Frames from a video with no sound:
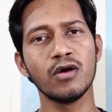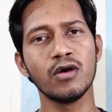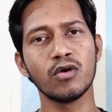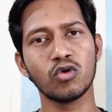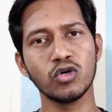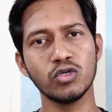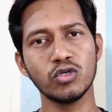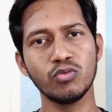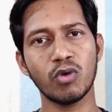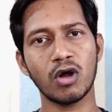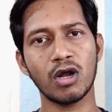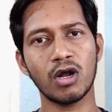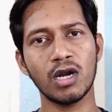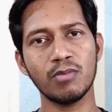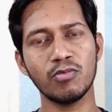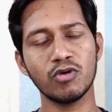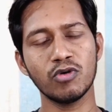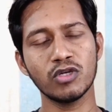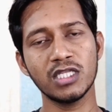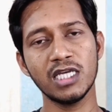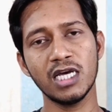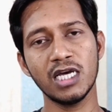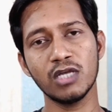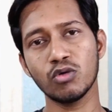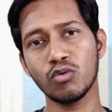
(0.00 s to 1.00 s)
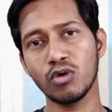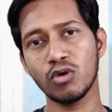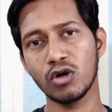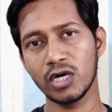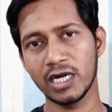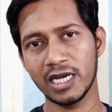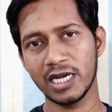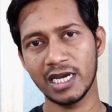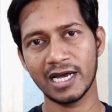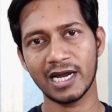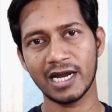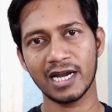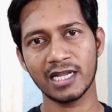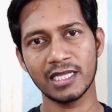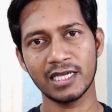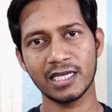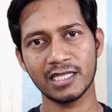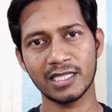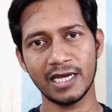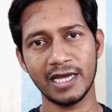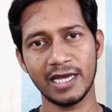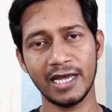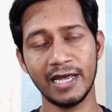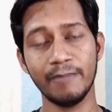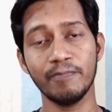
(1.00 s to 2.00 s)
कुछ प्रॉब्लम होती है तो वो लोग डिले कर
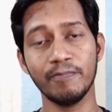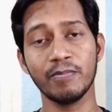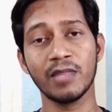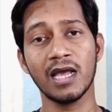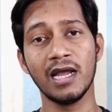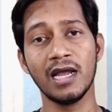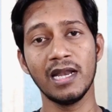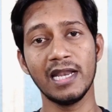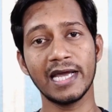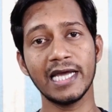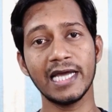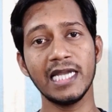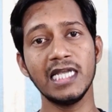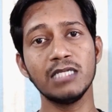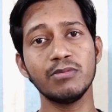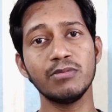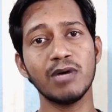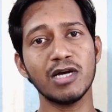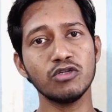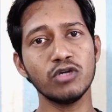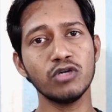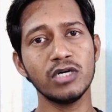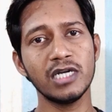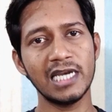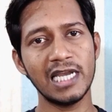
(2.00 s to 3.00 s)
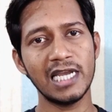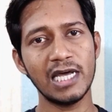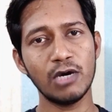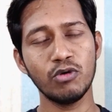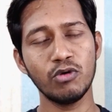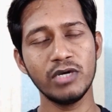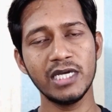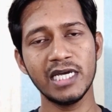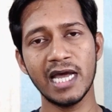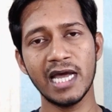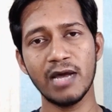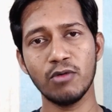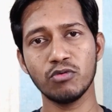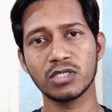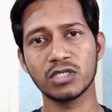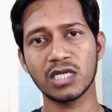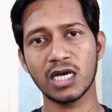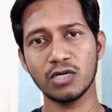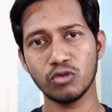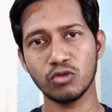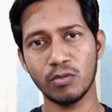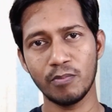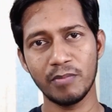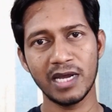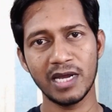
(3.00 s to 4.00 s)
देते हैं लेकिन इस बार जो डिले हुई है उसका
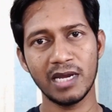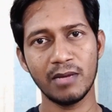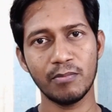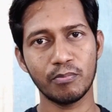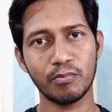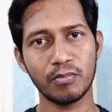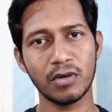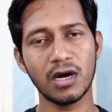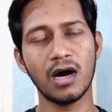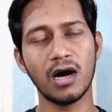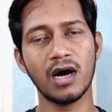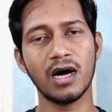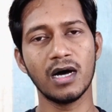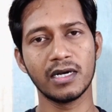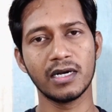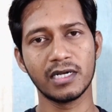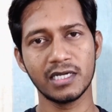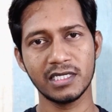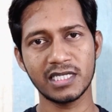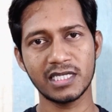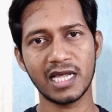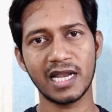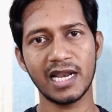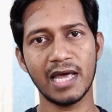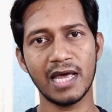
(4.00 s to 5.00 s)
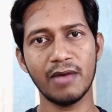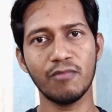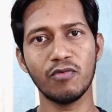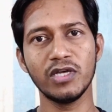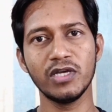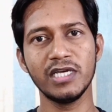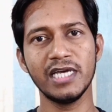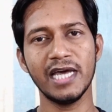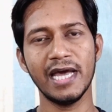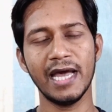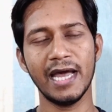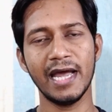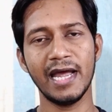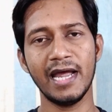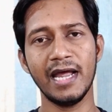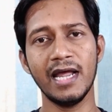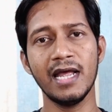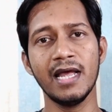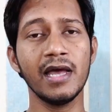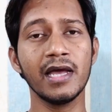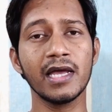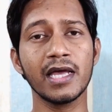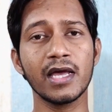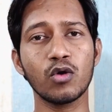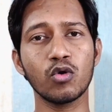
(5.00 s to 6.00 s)
जो मेन रीज़न है वो ये है
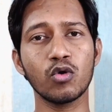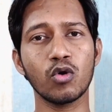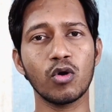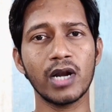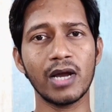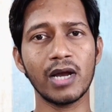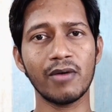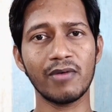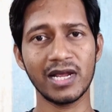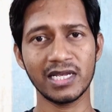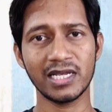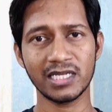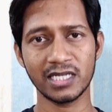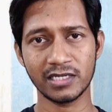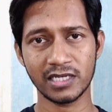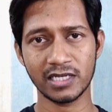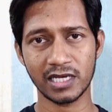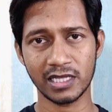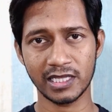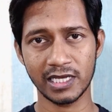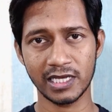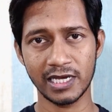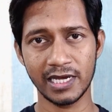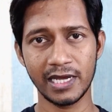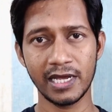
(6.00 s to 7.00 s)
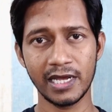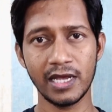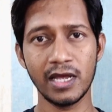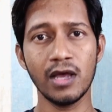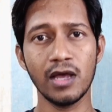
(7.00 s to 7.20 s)
कि कोरोना वायरस के चलते